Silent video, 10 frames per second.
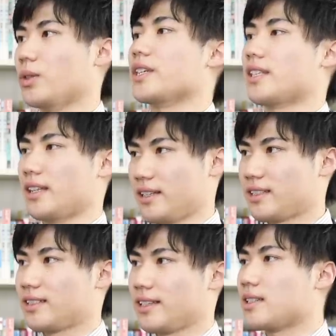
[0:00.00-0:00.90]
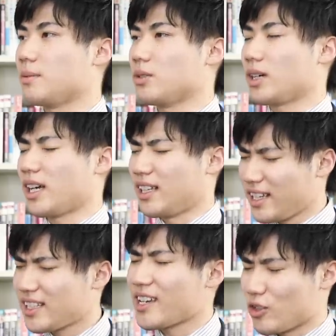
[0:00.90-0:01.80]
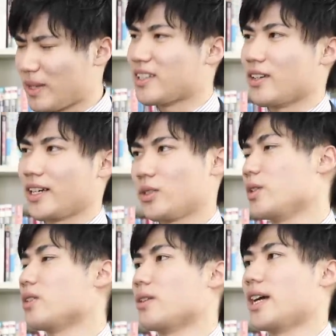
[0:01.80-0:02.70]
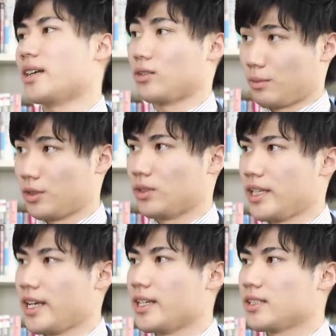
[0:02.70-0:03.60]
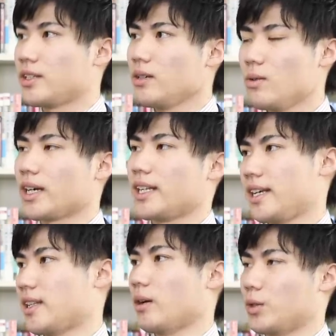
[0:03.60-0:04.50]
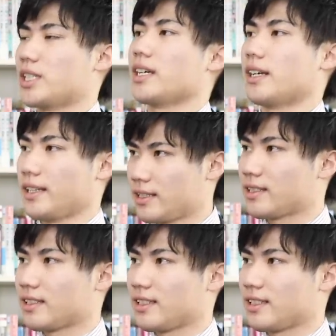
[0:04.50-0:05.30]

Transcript: この一点です自分の叶えたい夢っていうのが一人一人あると思うのでそれを叶えてほしいからです